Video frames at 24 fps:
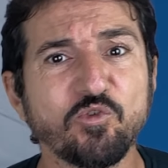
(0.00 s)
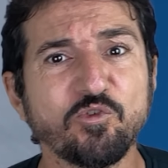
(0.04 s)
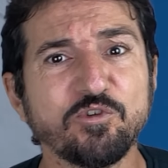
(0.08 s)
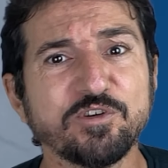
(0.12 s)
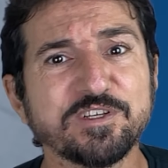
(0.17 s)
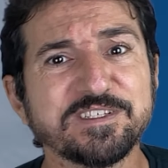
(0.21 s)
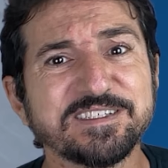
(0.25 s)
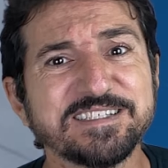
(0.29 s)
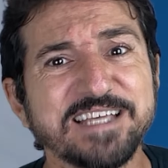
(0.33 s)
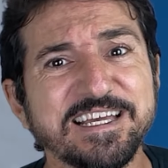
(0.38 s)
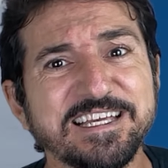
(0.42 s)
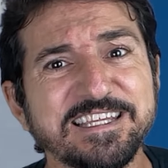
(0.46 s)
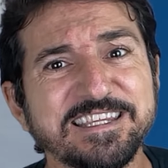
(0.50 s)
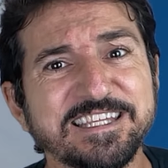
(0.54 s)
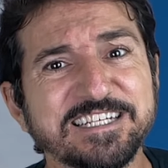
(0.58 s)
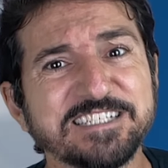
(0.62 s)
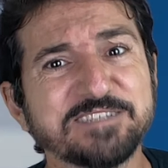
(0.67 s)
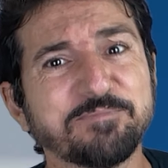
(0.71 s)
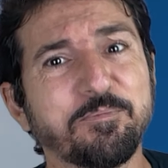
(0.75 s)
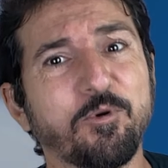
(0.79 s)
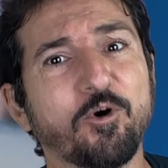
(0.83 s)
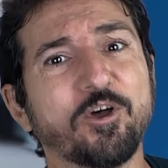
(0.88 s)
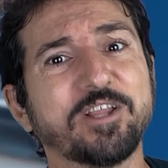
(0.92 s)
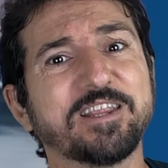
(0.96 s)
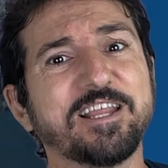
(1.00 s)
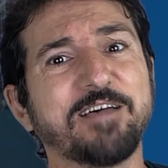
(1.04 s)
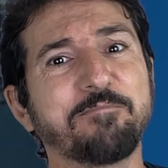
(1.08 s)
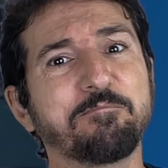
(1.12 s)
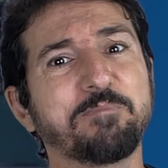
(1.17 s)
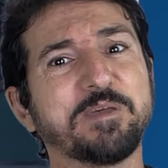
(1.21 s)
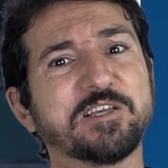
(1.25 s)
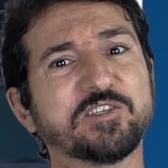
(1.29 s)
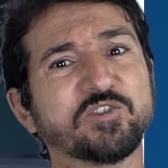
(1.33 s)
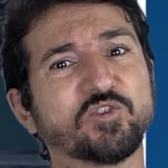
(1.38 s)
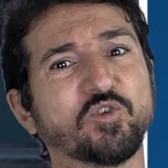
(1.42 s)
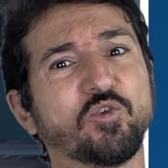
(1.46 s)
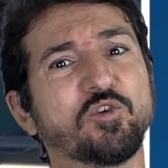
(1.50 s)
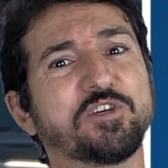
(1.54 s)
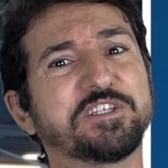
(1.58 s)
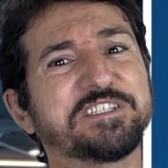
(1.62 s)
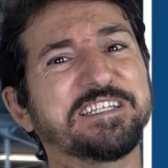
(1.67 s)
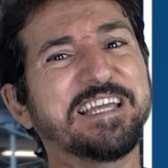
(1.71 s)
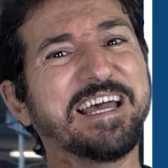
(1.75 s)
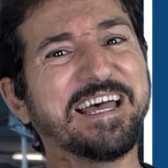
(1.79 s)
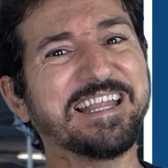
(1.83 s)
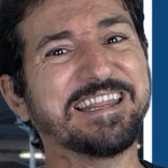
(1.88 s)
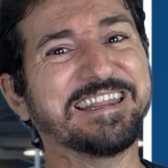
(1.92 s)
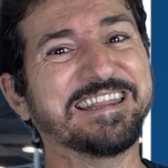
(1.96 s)
consegue transportar pessoas
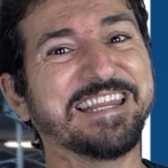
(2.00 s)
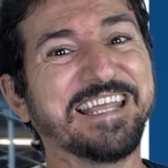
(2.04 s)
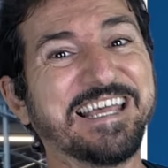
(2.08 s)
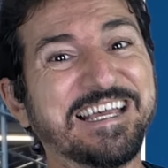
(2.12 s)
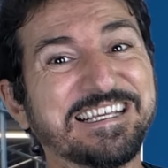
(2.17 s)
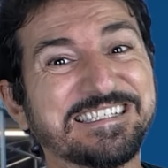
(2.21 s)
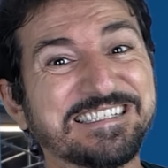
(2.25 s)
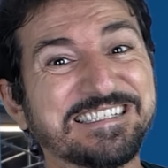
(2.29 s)
de até